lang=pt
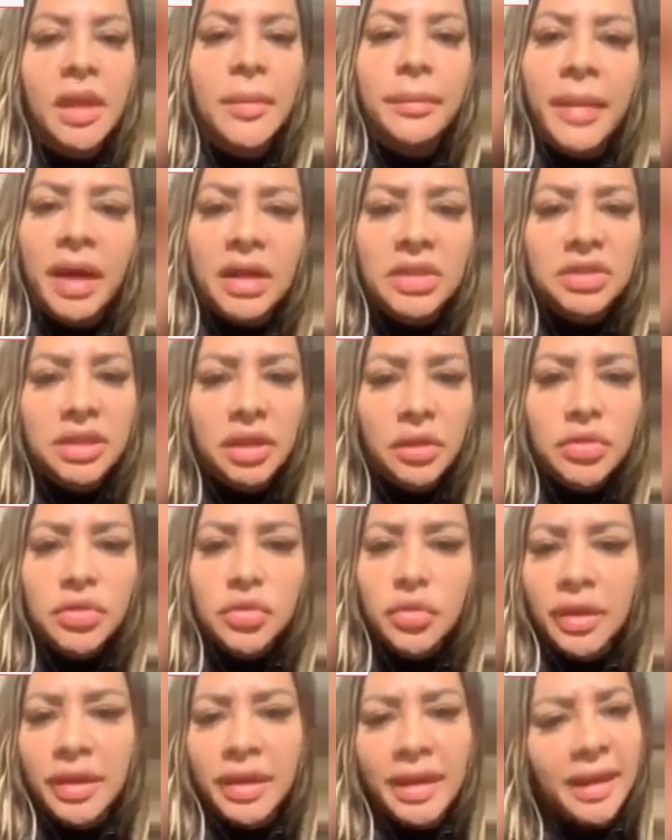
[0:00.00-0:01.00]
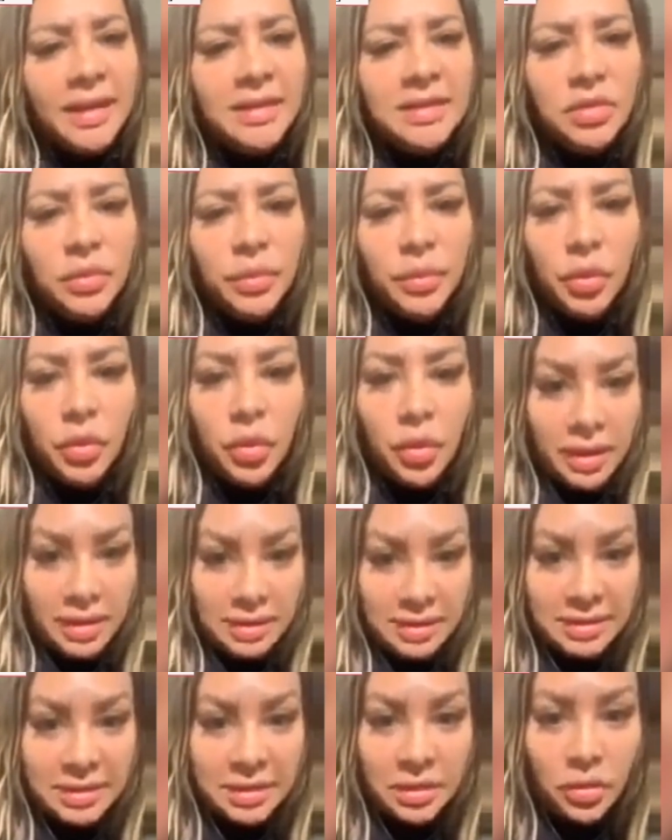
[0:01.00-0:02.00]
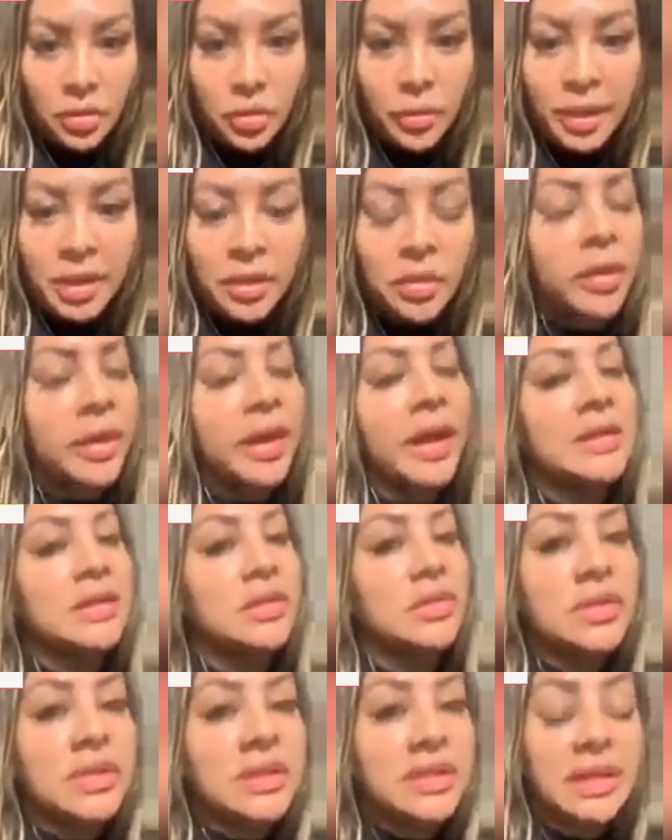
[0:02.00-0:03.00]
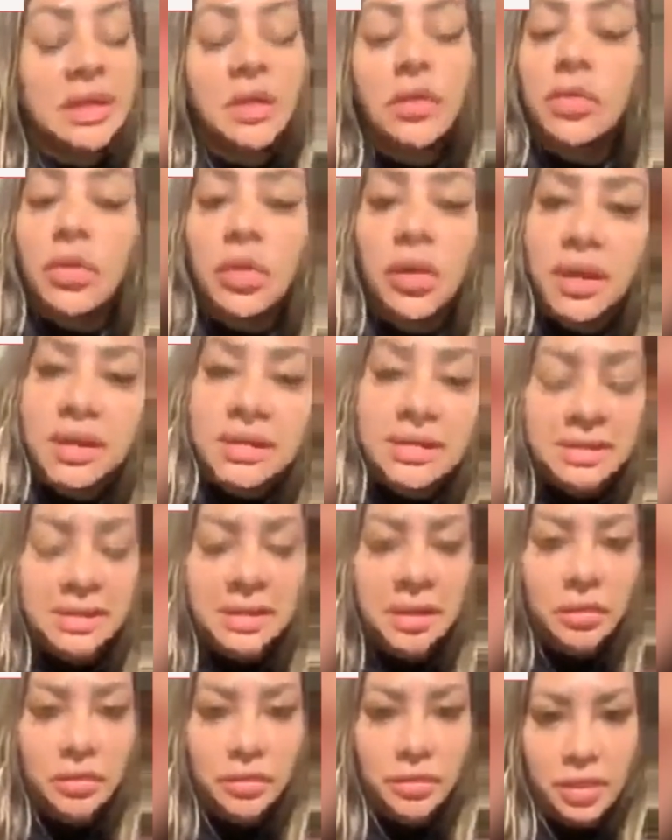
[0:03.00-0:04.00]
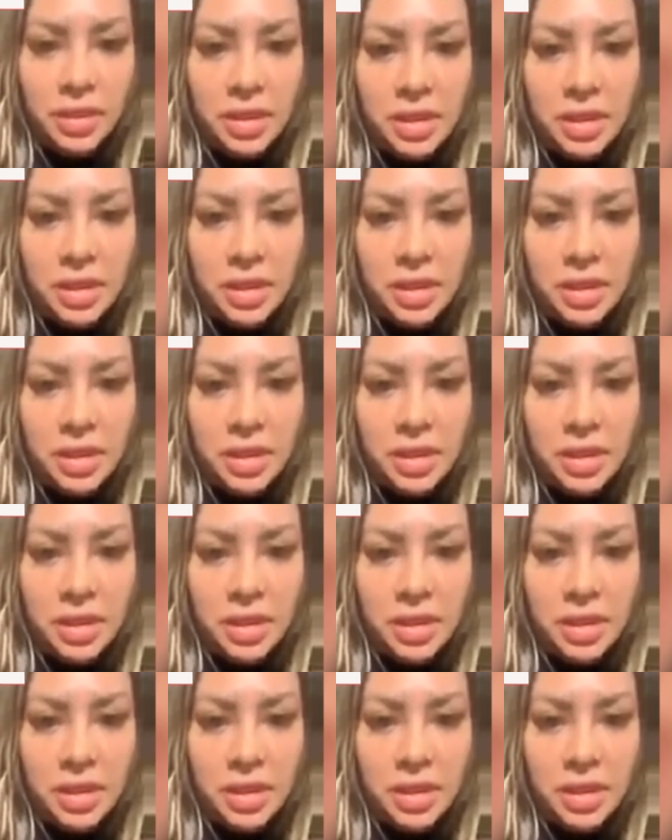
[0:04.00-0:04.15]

Mas Deus conhece o meu coração, como Ele conhece o seu coração.